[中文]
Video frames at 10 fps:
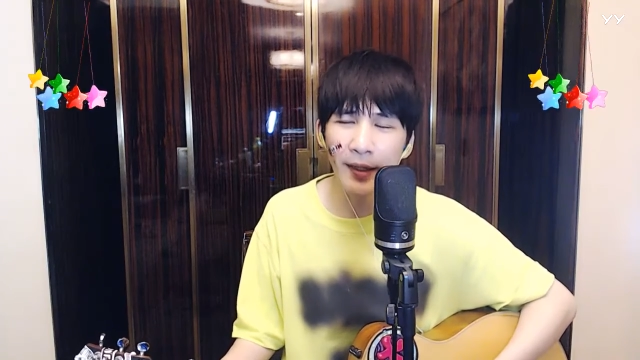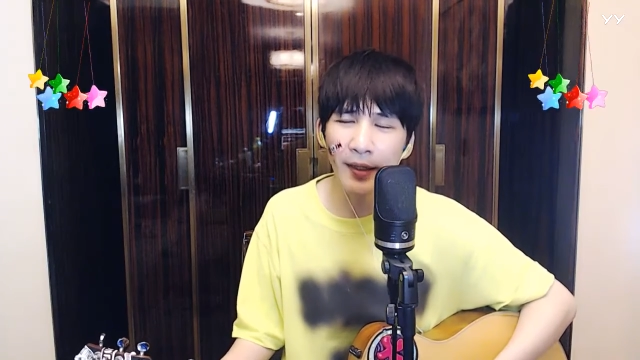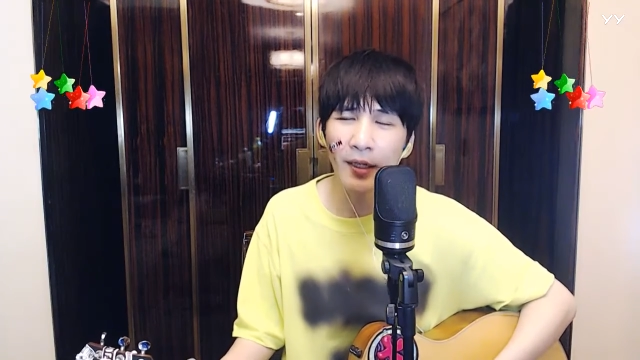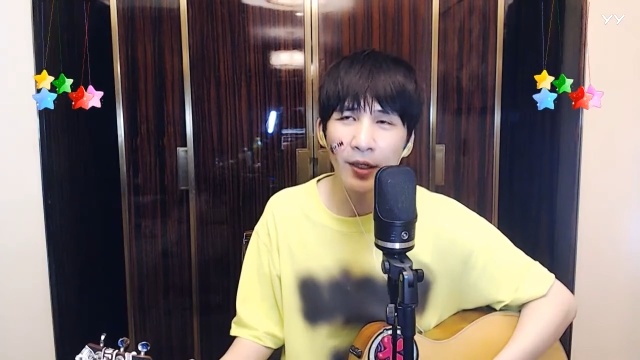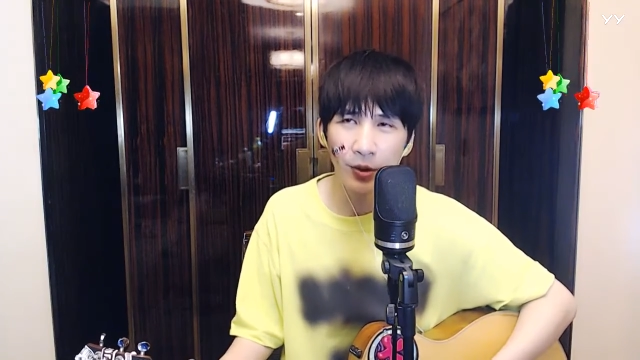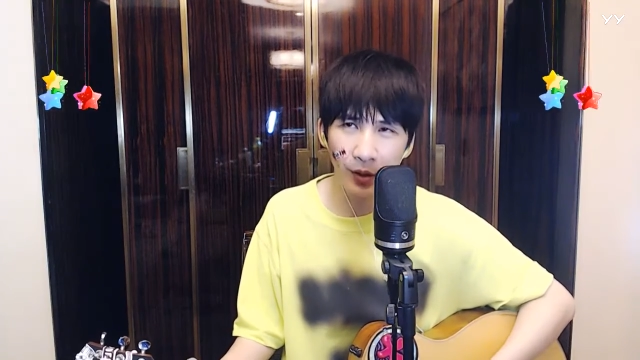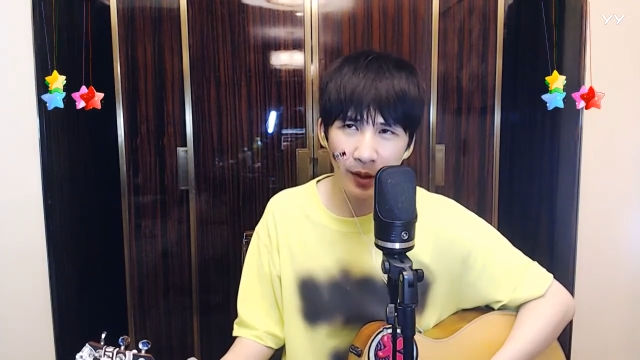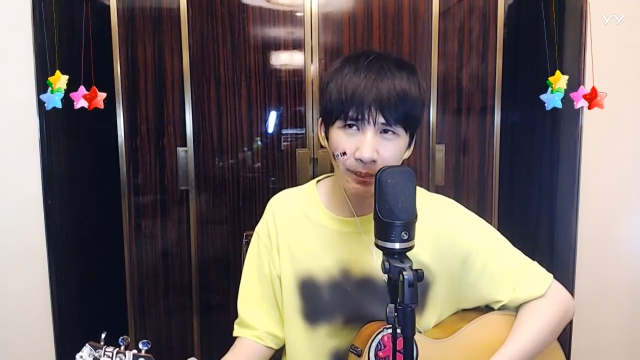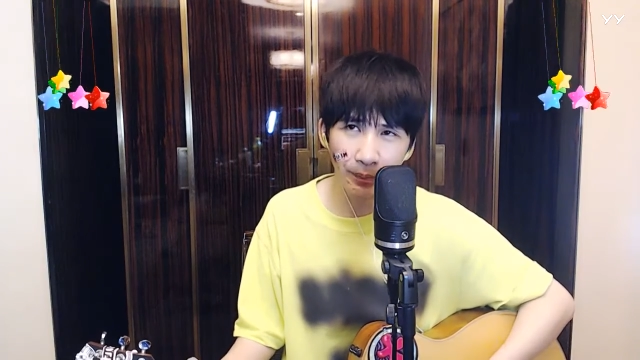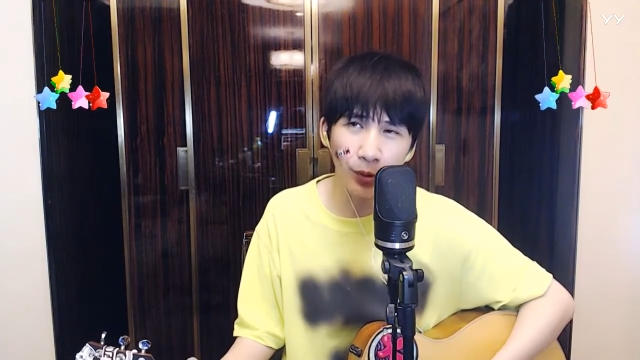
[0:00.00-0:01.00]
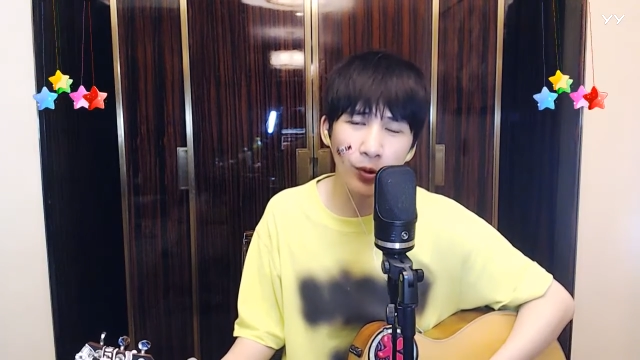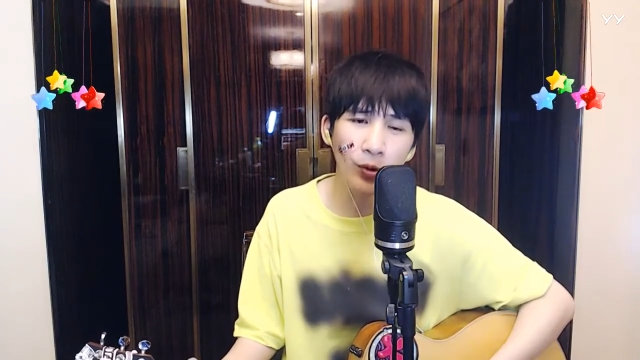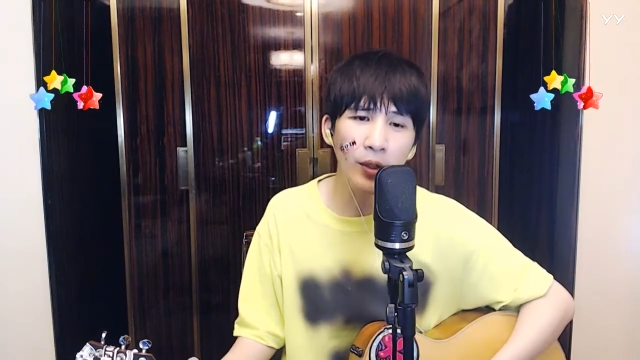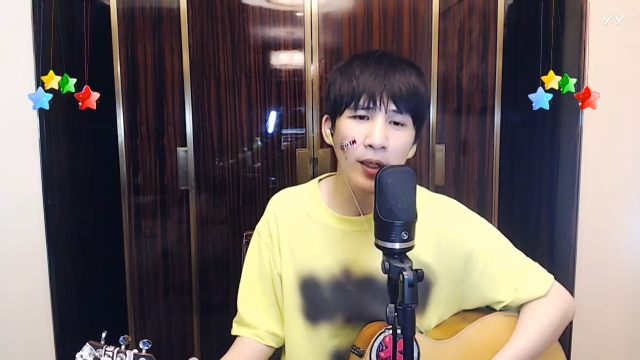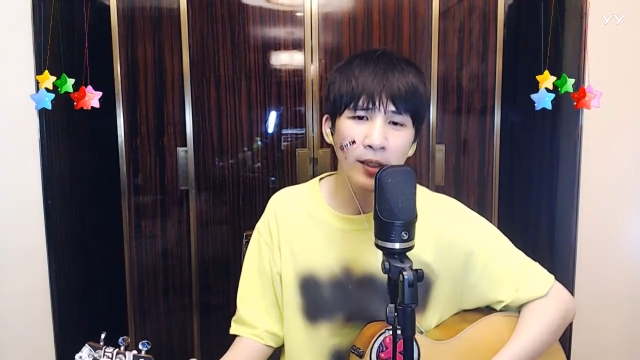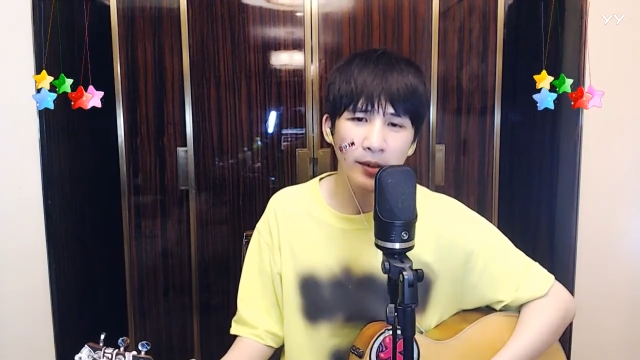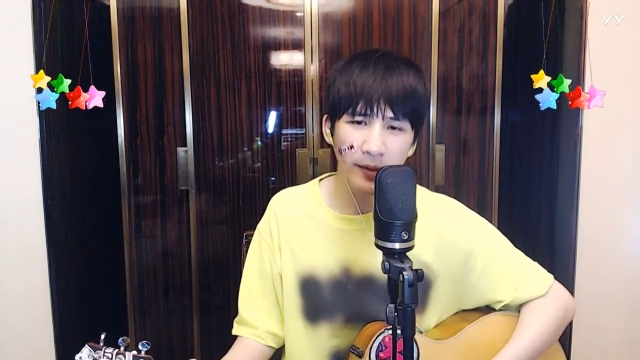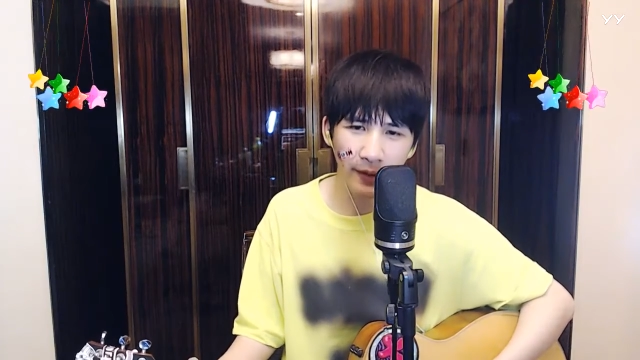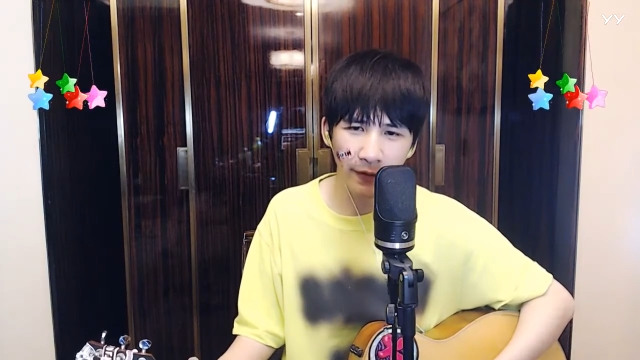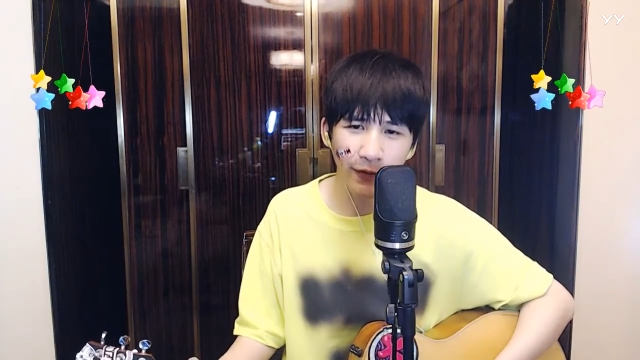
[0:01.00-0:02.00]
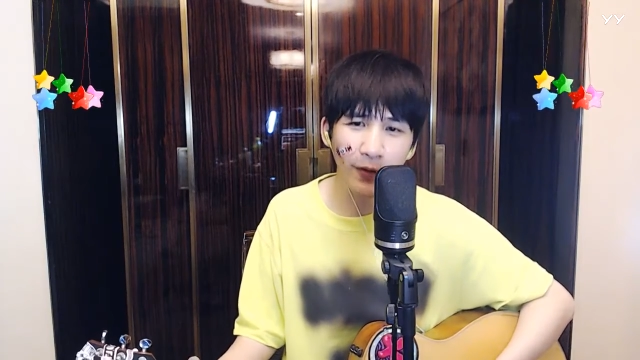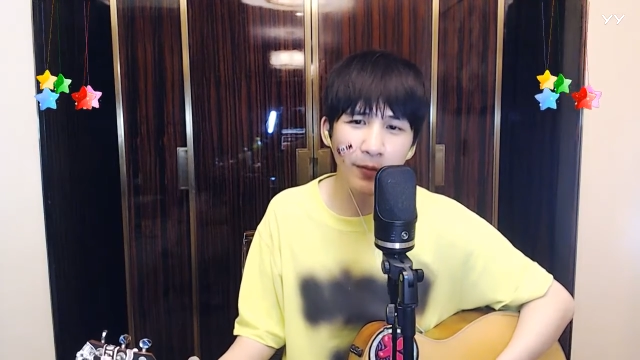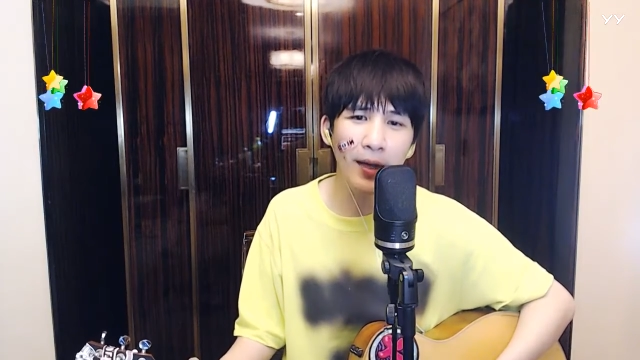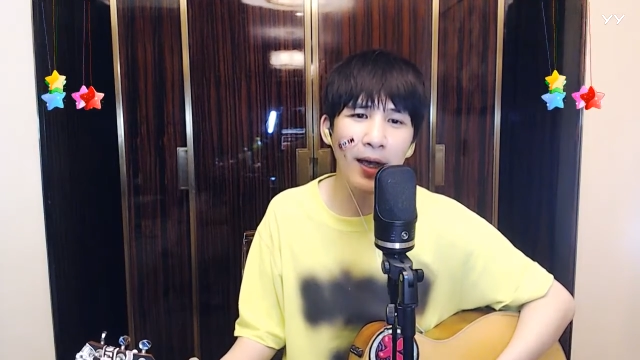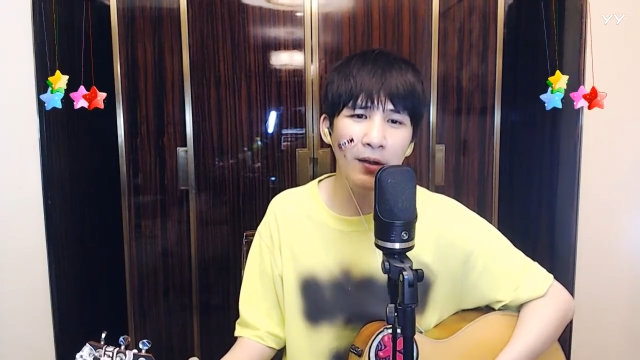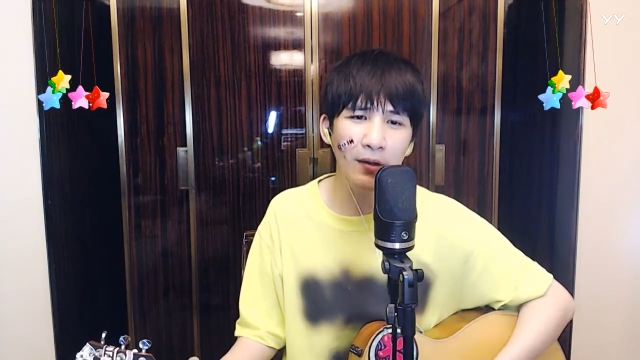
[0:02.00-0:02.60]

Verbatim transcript: 月不再锋芒，